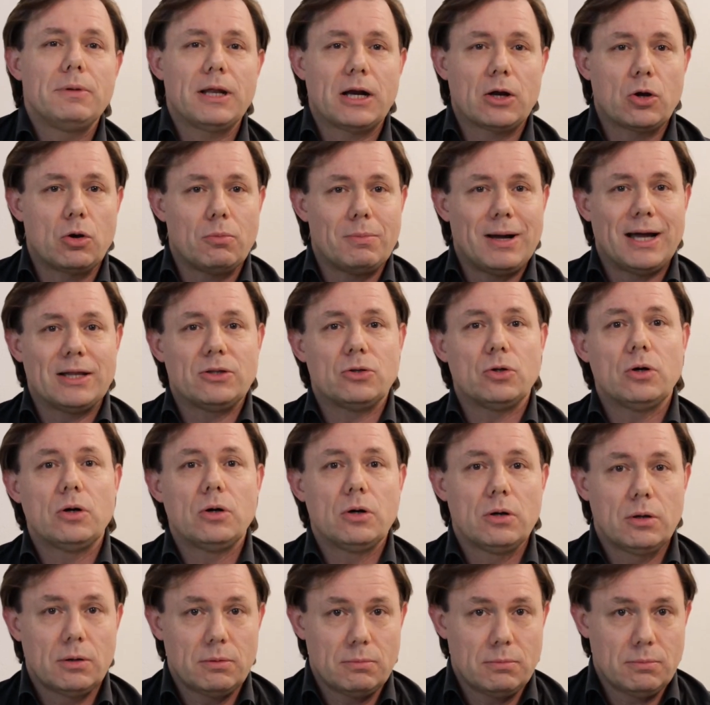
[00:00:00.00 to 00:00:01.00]
mi
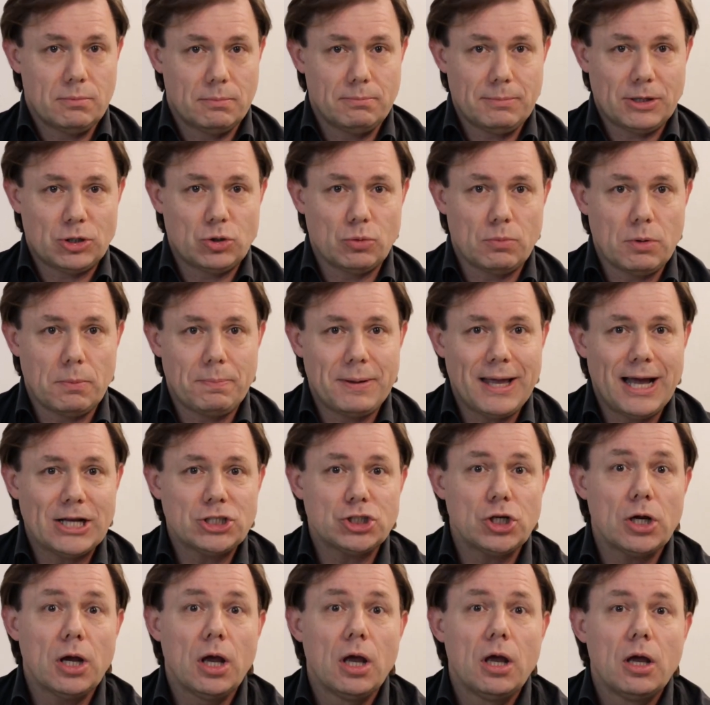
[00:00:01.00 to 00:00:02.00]
raccomando metti un mi
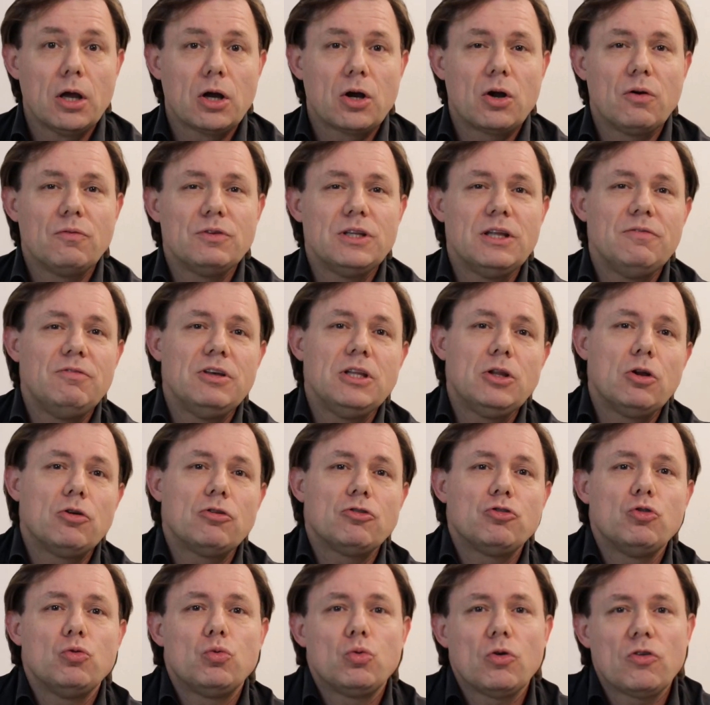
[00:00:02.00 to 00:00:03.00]
piace, condividilo
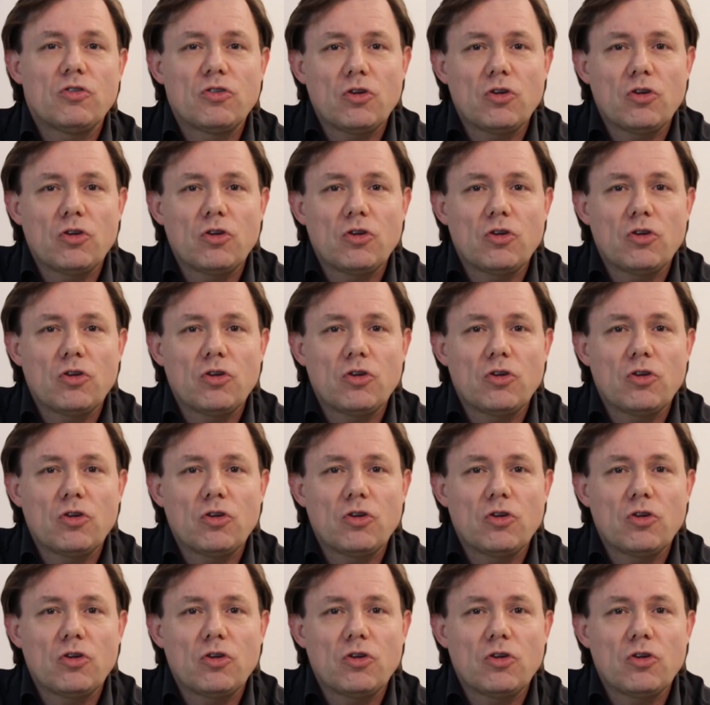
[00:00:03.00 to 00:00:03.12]
sui tuoi